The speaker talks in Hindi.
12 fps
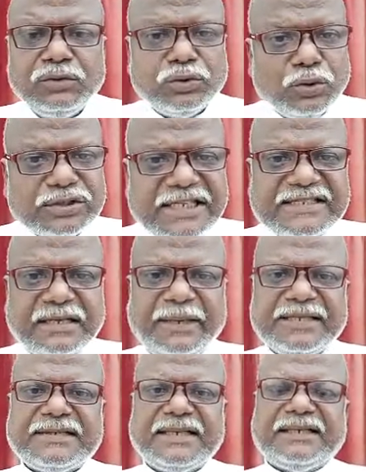तो उसे
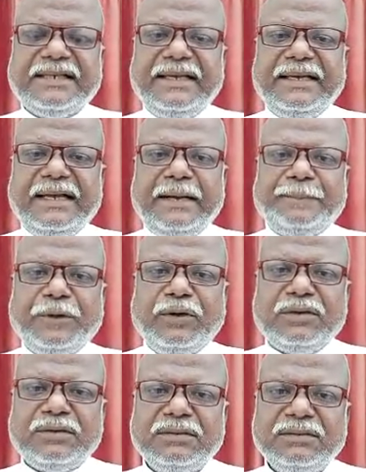समझ सकते हैं आप
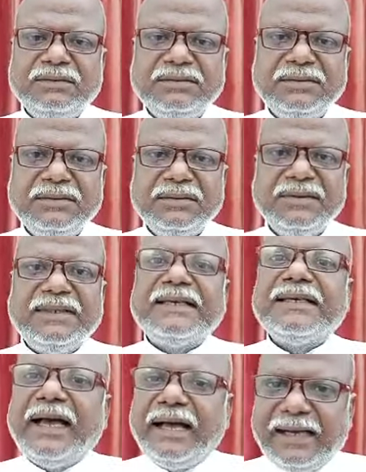लोग कि
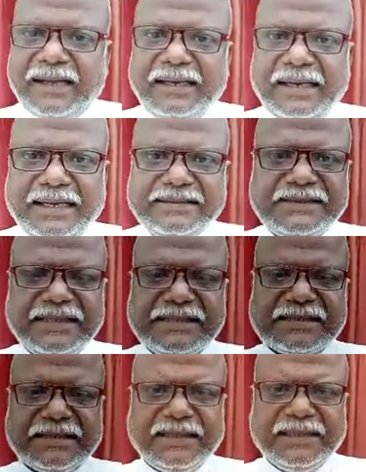क्या हाल है आज
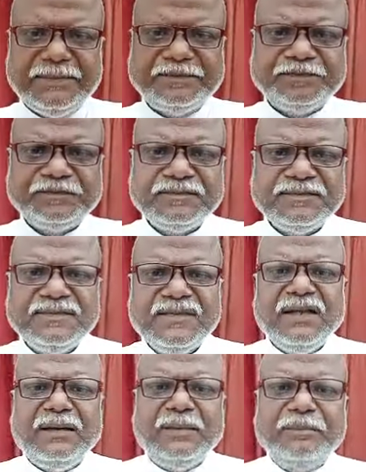देश का
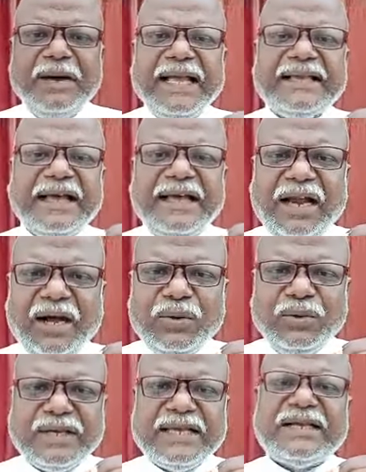मैं कह रहा
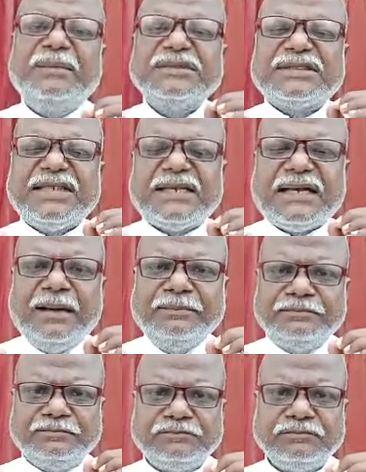हूं कि कम से
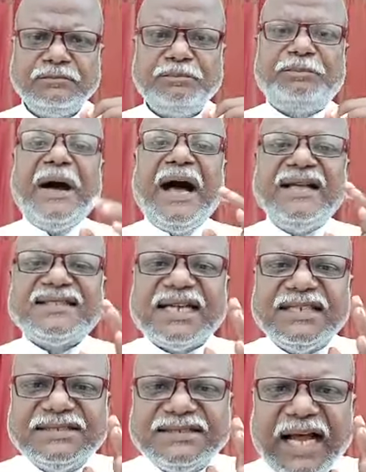कम पांच
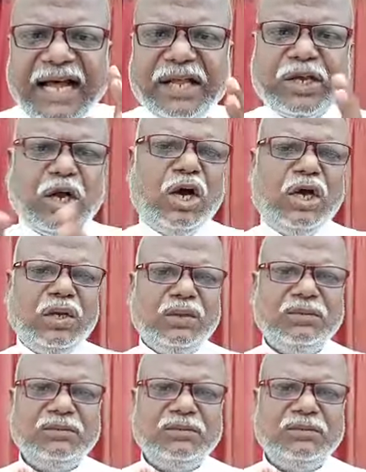हजार कॉल